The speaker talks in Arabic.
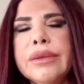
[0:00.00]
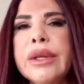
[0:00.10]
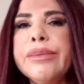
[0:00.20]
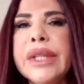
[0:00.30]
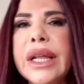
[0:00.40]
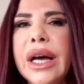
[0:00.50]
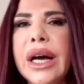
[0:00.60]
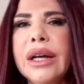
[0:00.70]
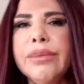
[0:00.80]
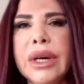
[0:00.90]
نمتنع
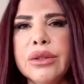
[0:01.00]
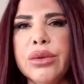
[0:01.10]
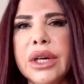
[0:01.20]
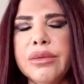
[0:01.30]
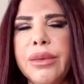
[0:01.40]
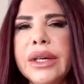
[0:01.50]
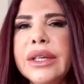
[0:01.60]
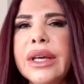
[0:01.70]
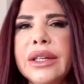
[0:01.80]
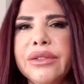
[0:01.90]
عن محظورات
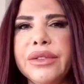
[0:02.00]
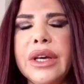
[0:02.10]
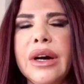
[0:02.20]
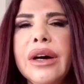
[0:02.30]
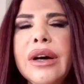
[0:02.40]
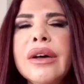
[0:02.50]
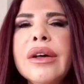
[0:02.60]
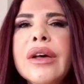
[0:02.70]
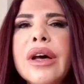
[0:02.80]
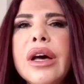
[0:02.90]
معينه فيها
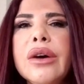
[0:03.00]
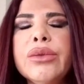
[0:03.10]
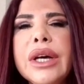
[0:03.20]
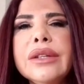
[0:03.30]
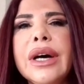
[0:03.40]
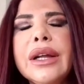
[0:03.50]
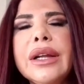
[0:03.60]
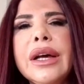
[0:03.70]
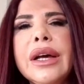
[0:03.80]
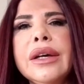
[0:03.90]
آه، ونقدر